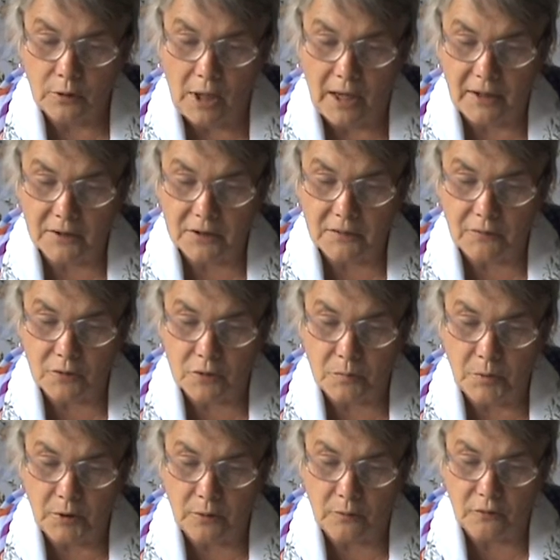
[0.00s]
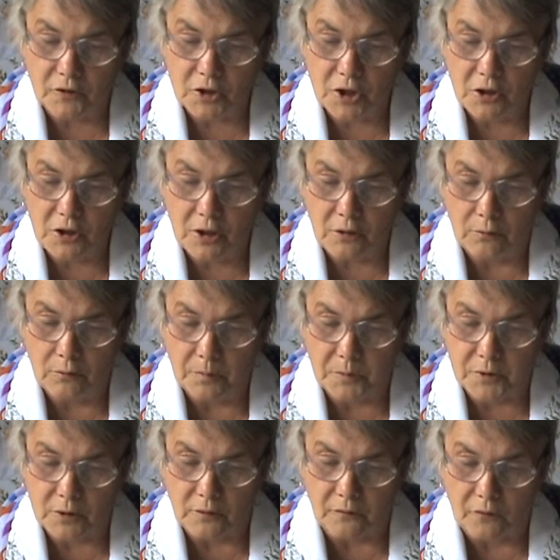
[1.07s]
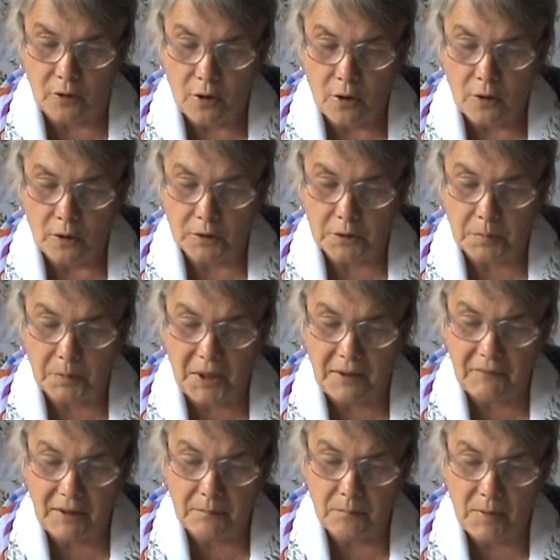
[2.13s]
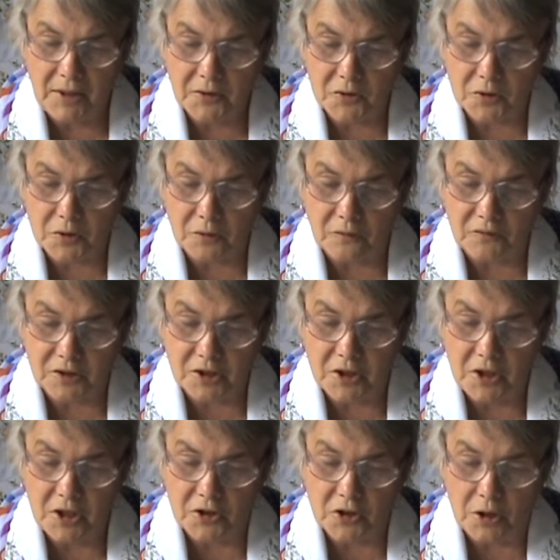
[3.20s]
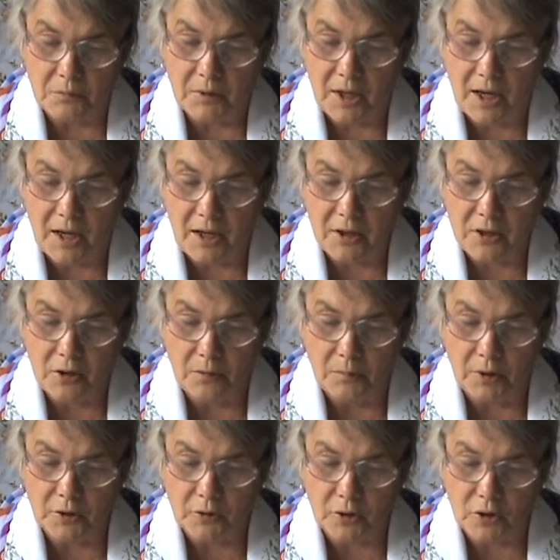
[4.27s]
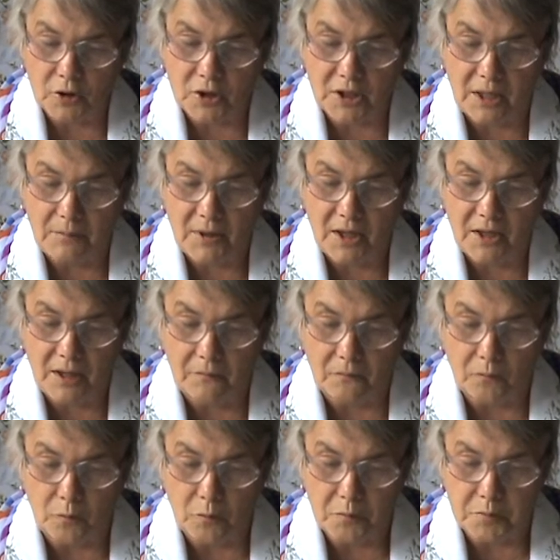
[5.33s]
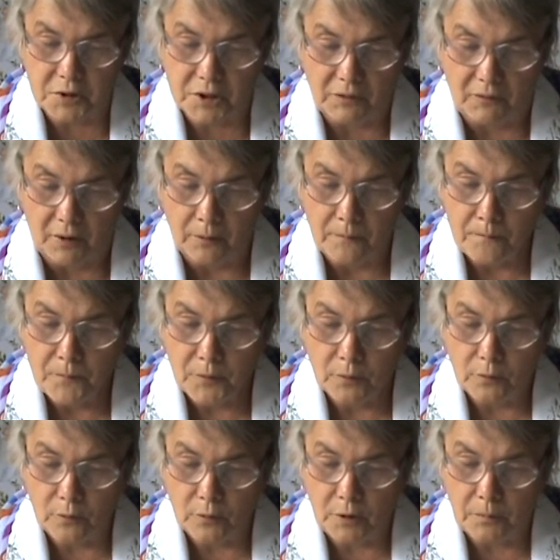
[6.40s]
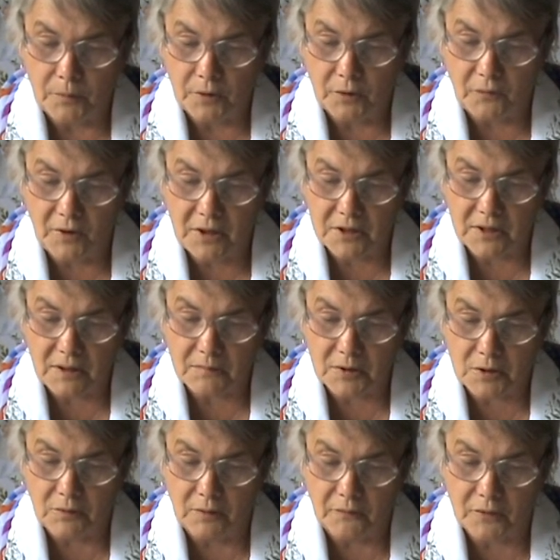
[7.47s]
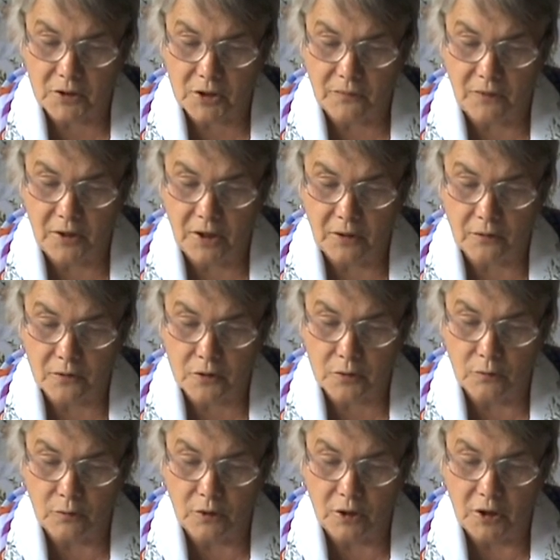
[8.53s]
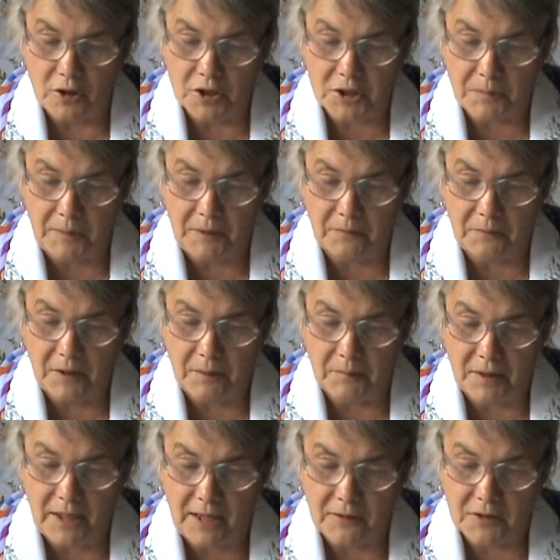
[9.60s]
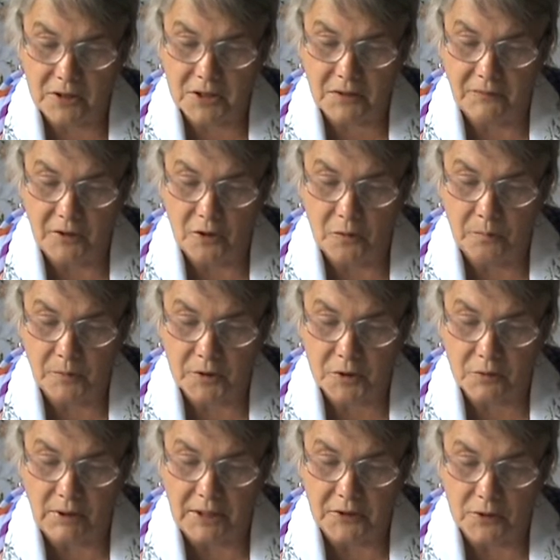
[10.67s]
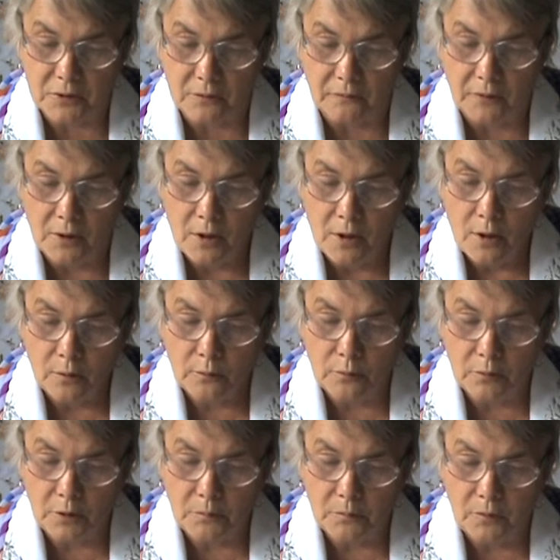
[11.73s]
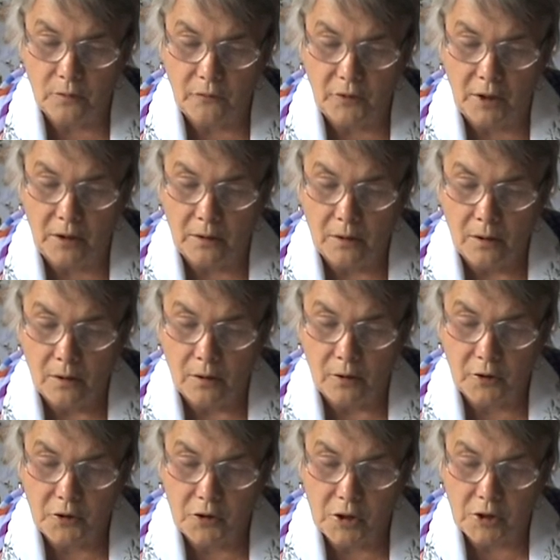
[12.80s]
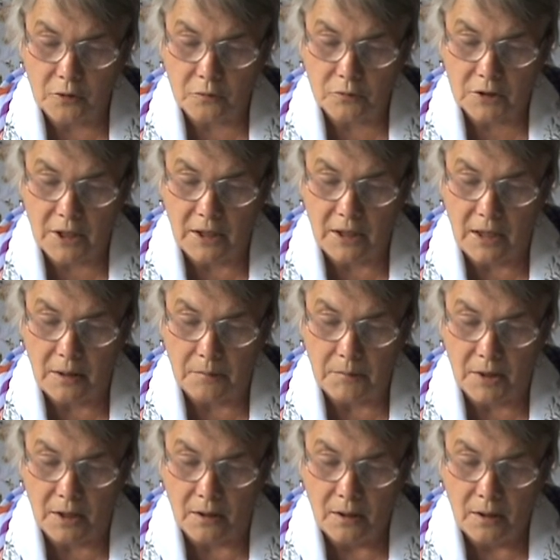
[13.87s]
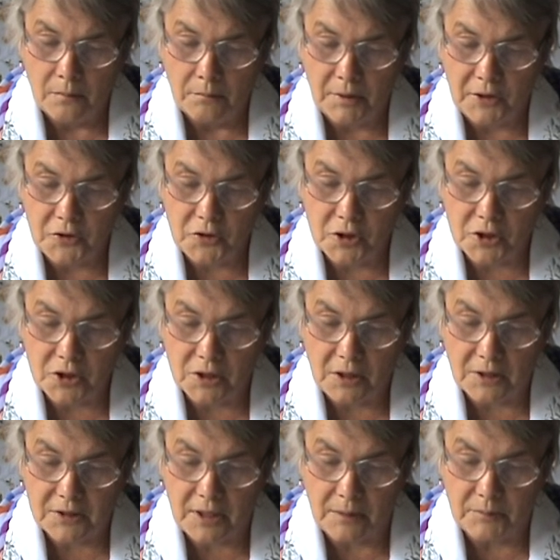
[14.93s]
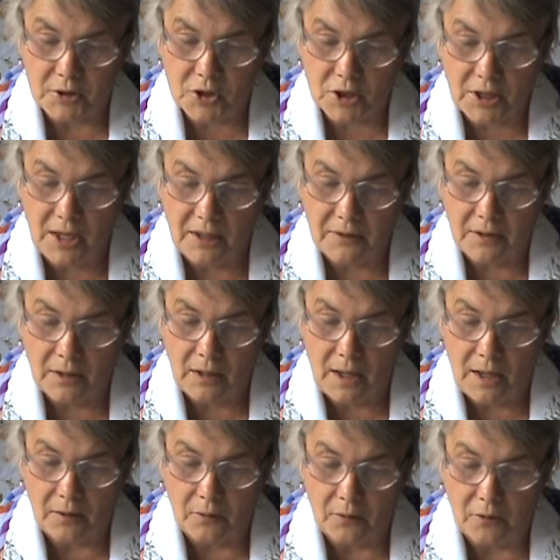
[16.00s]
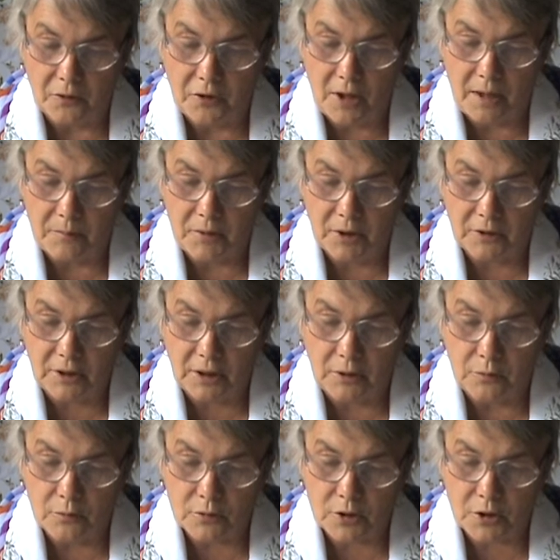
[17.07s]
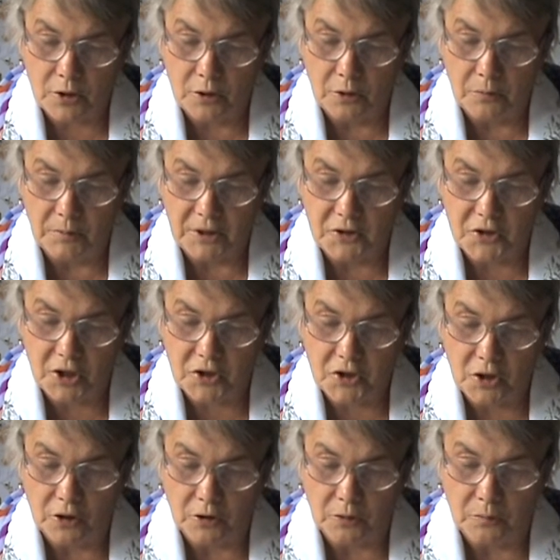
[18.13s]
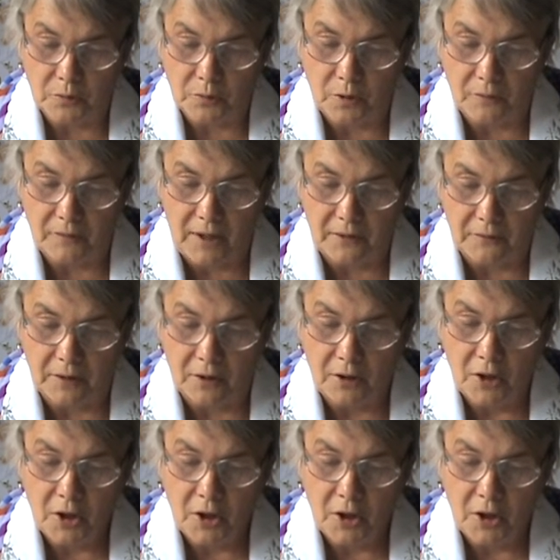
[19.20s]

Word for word: a z wróżbitów czynię głupców. Odprawiam mędrców z niczym, a ich mądrość zamieniam w głupstwo, który potwierdzam słowo swojego sługi i spełniam radę swoich posłańców, który mówię, o Jeruzalemie. Będziesz zamieszkane, a o namiotach judzkich będziecie odbudowane.